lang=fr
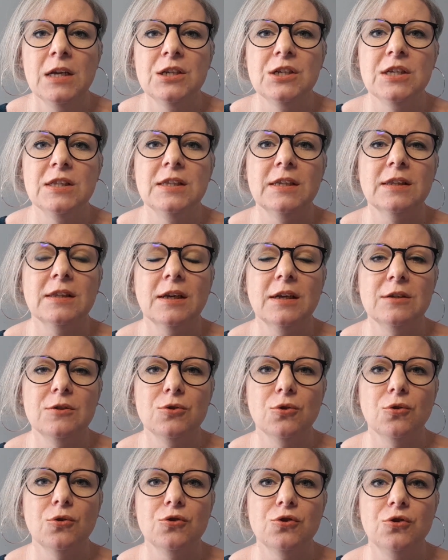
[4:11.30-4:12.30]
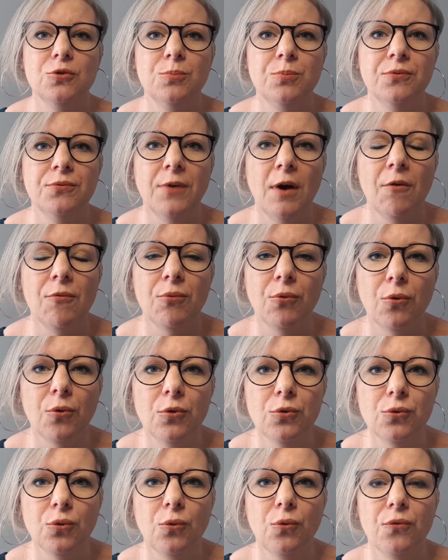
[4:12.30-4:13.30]
J'étais très heureuse de pouvoir vous
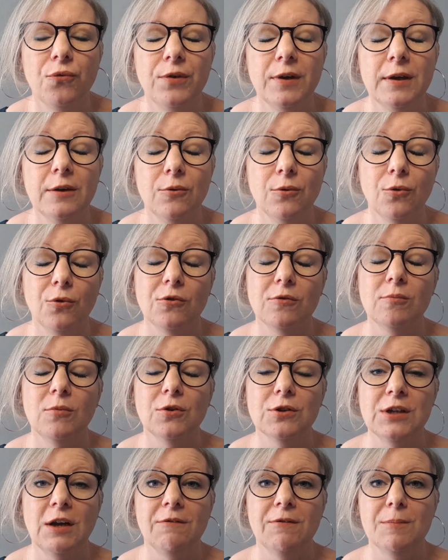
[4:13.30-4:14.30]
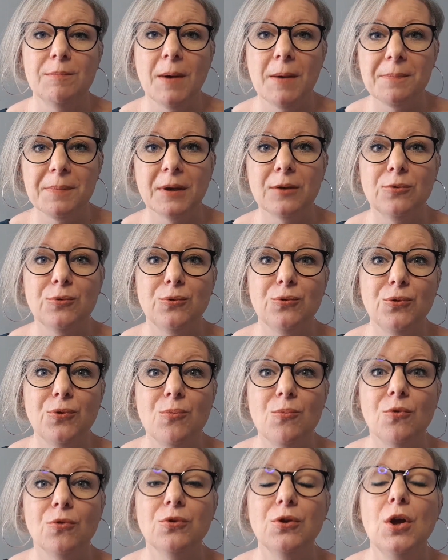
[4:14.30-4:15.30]
retrouver. Heureusement que j'avais pas perdu tout
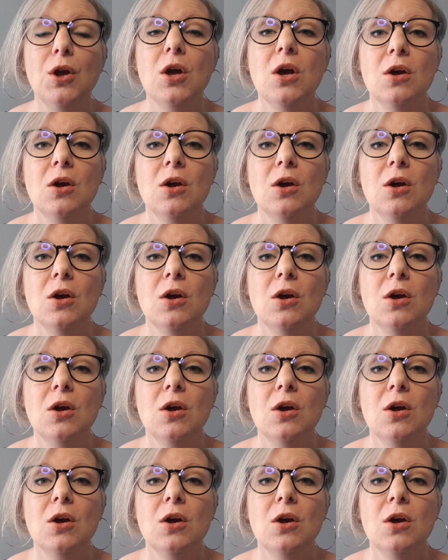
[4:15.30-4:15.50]
le monde.